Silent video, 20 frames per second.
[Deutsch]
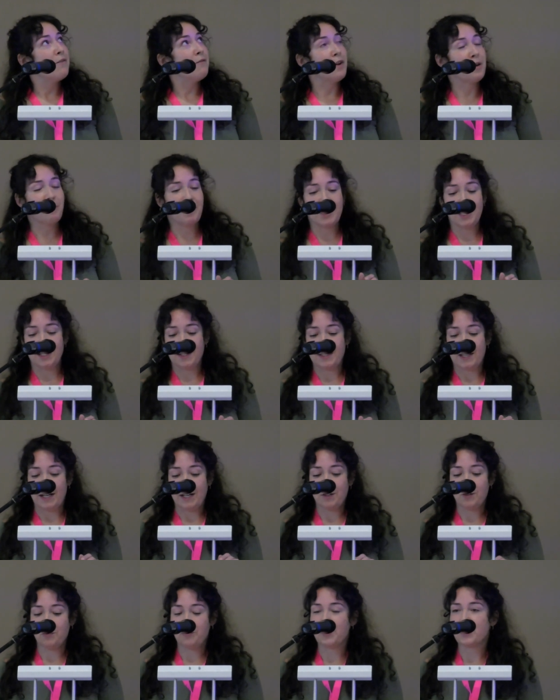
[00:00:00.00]
Wenn man jetzt
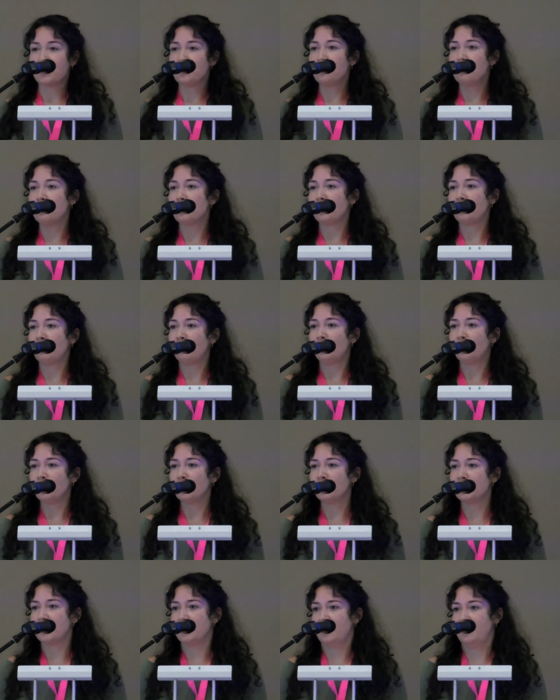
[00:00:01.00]
also versuchen
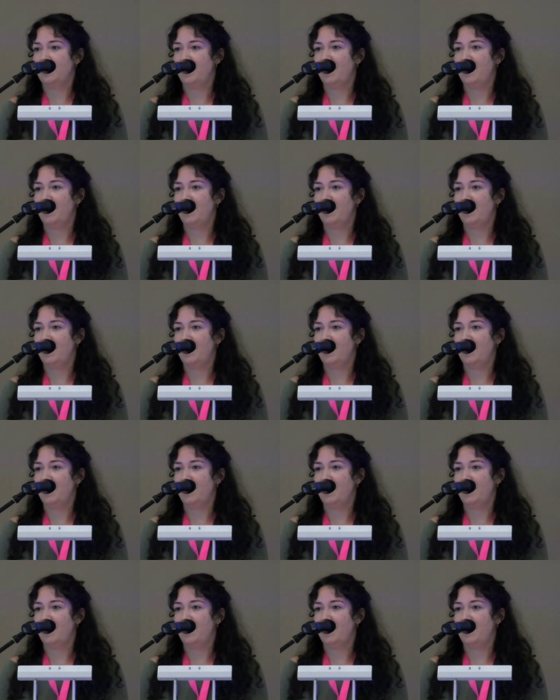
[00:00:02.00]
würde,